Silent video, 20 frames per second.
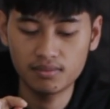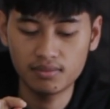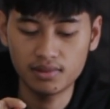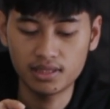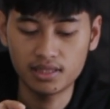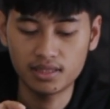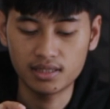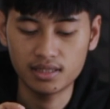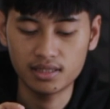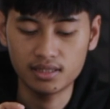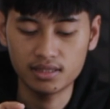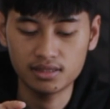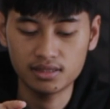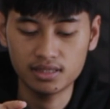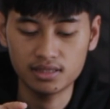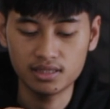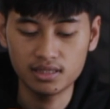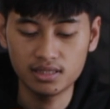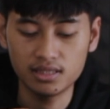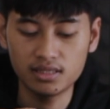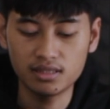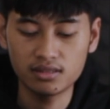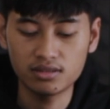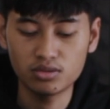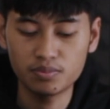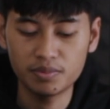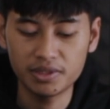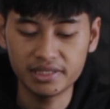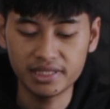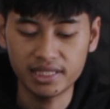klik bagian kanan atas ini
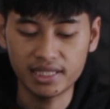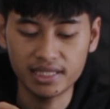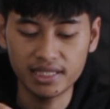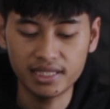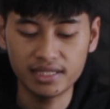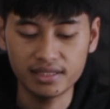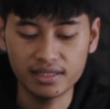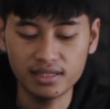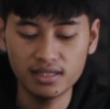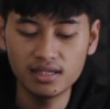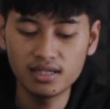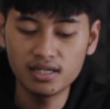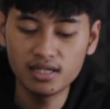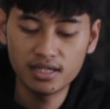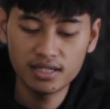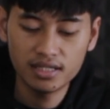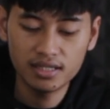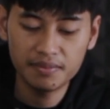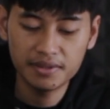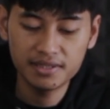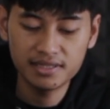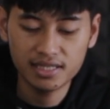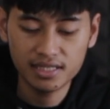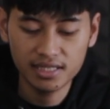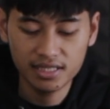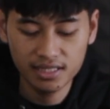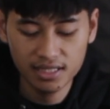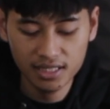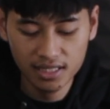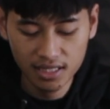yaitu pencarian ya. Di
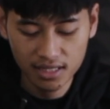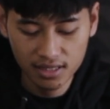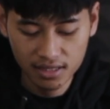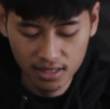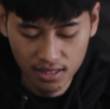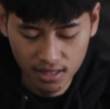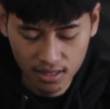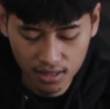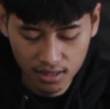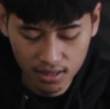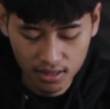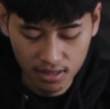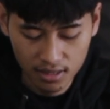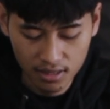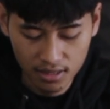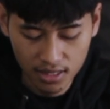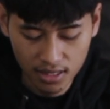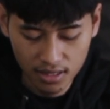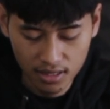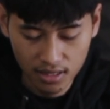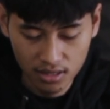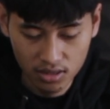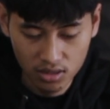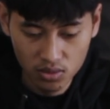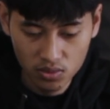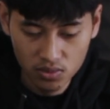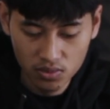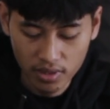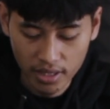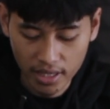pencarian ini kita ketik
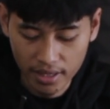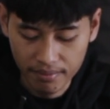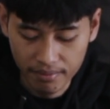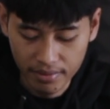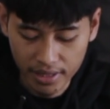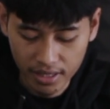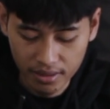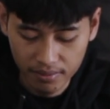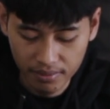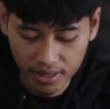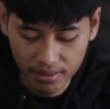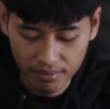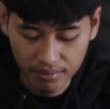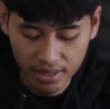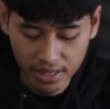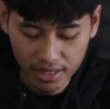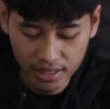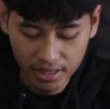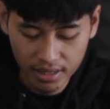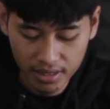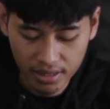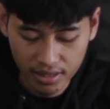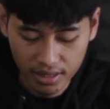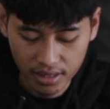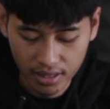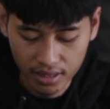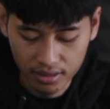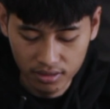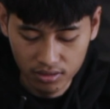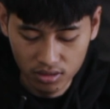yaitu MLBB
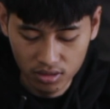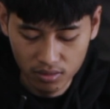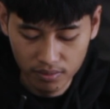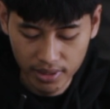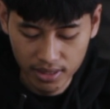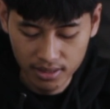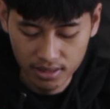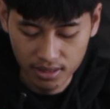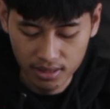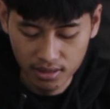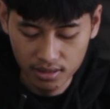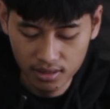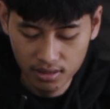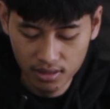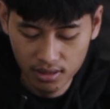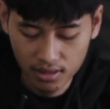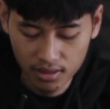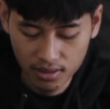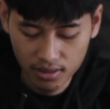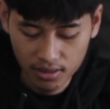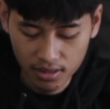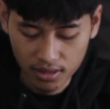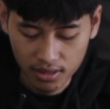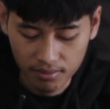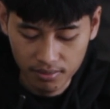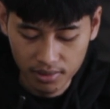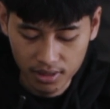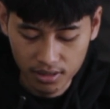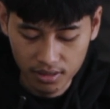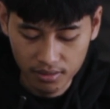Creator Base ya.
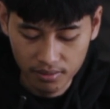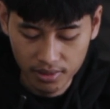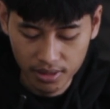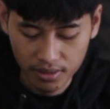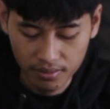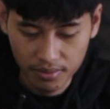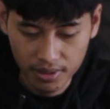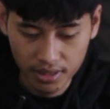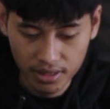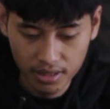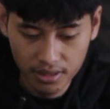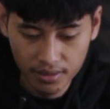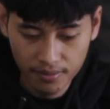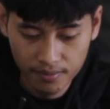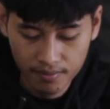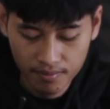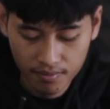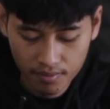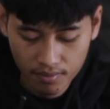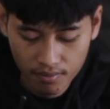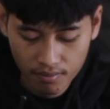MLBB